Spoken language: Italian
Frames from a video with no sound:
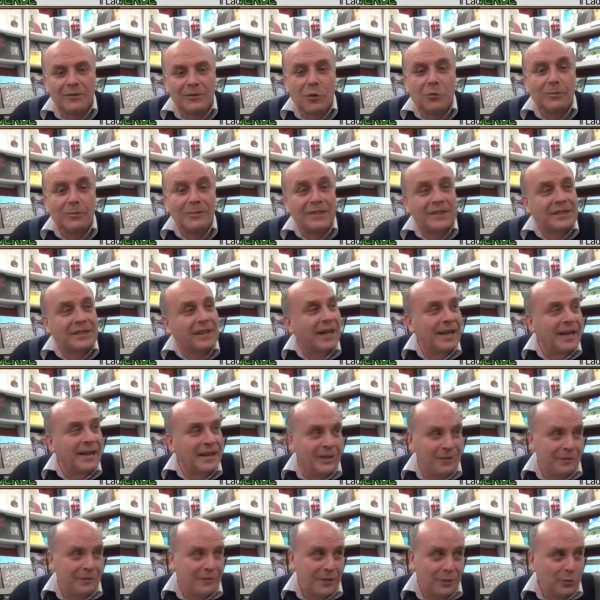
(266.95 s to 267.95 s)

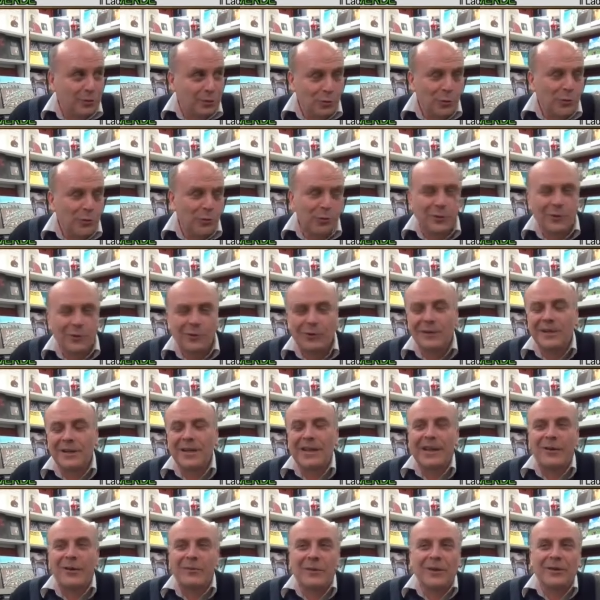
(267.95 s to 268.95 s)
commissario di turno,
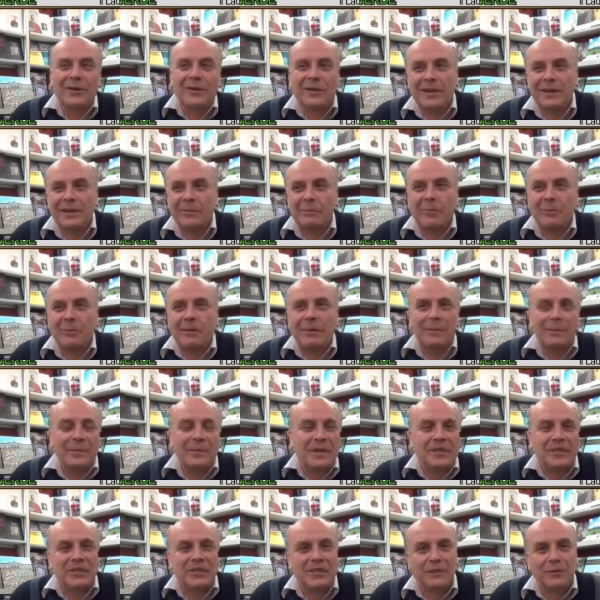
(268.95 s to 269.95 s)
che è quello che un po'
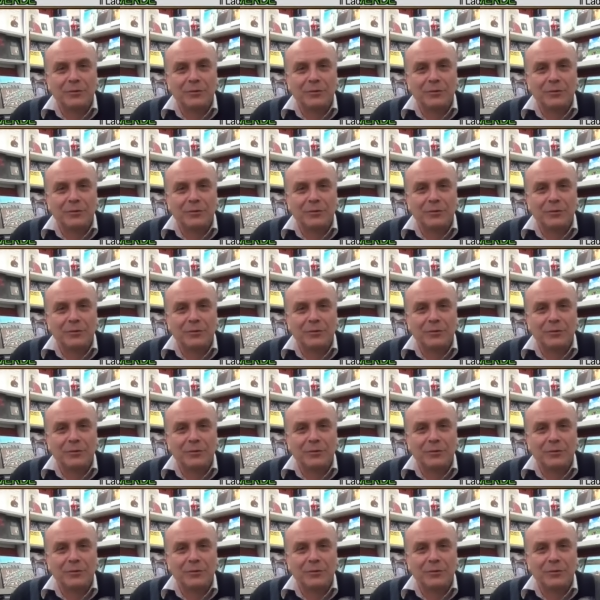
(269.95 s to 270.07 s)
capisce